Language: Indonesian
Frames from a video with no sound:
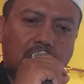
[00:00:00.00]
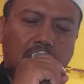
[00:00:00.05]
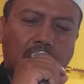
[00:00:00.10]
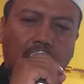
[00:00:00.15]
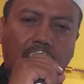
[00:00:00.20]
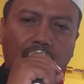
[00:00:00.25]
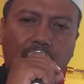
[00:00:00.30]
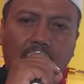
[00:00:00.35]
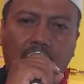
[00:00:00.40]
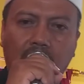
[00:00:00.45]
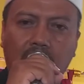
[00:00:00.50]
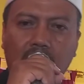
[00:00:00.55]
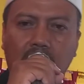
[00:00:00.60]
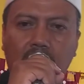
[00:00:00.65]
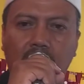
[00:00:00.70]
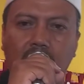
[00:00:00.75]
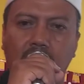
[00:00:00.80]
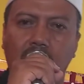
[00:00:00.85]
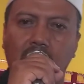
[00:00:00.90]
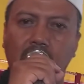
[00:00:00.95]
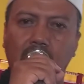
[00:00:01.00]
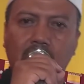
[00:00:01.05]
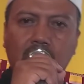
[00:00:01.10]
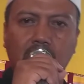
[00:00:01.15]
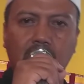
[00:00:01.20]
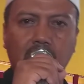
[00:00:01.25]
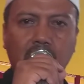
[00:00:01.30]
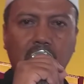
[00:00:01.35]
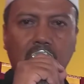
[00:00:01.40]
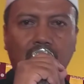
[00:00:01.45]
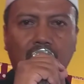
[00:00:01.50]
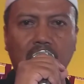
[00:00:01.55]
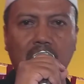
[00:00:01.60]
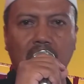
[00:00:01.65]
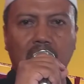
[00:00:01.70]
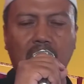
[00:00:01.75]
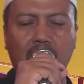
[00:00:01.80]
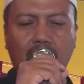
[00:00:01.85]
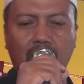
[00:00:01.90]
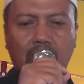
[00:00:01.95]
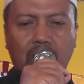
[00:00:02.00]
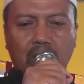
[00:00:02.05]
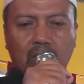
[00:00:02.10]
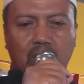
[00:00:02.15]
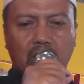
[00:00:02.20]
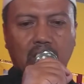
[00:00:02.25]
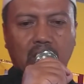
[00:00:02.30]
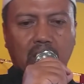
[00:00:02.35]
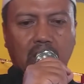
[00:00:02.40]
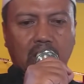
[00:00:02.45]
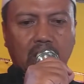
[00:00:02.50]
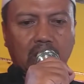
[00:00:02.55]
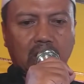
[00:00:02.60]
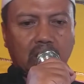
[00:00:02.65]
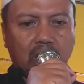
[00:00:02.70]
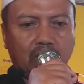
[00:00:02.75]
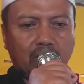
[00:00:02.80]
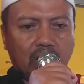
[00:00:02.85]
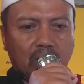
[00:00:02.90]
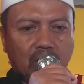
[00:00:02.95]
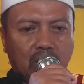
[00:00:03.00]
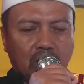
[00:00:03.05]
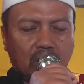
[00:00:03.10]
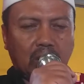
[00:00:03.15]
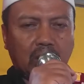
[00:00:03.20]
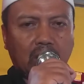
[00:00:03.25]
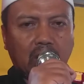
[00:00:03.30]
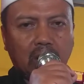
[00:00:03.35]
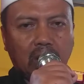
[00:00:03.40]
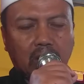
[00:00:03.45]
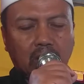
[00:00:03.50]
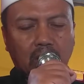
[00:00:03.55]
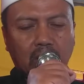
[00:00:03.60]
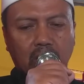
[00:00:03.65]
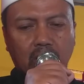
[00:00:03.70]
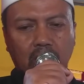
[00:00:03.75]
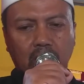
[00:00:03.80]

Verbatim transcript: lama demi lama sedikit demi sedikit